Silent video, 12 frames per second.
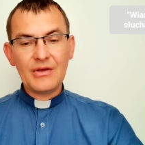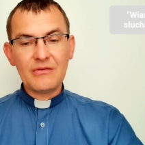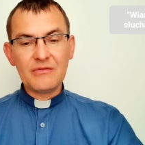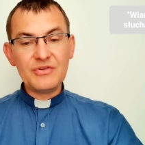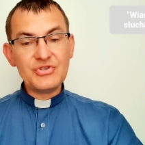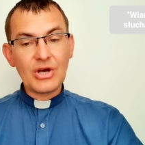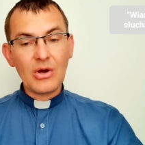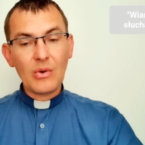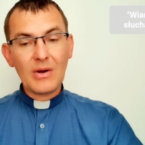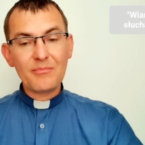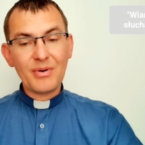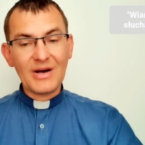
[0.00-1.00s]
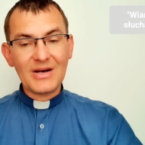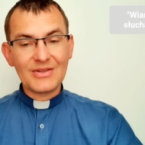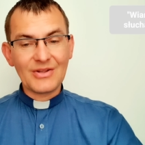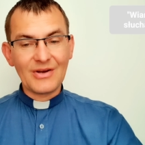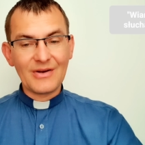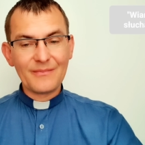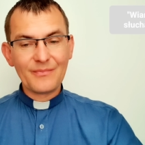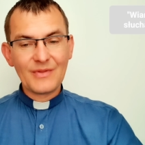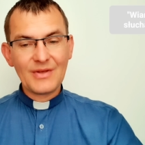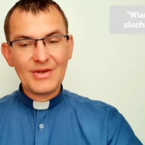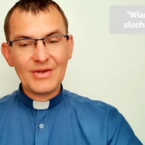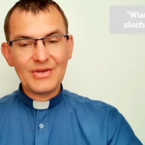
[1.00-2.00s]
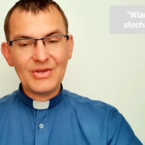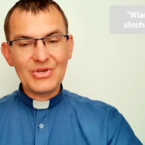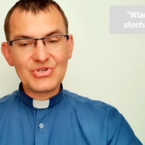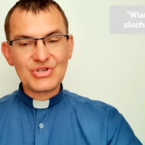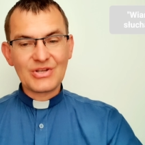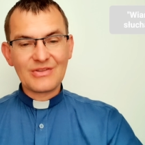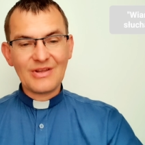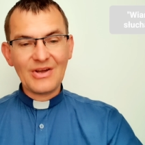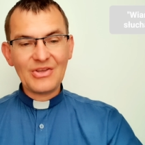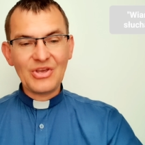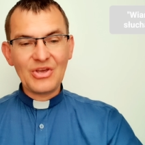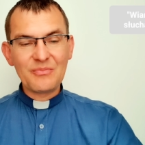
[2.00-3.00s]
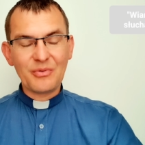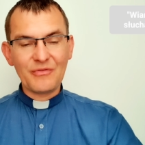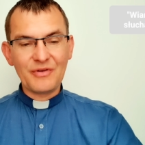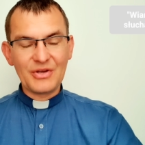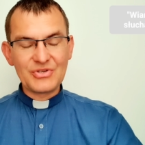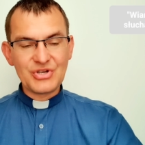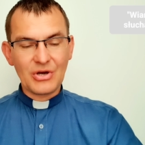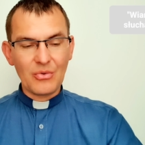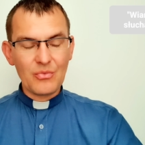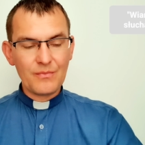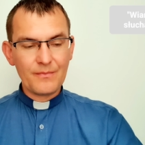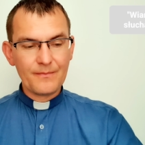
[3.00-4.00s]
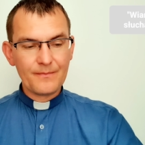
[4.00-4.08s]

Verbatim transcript: widziała Pana i że tak jej powiedział.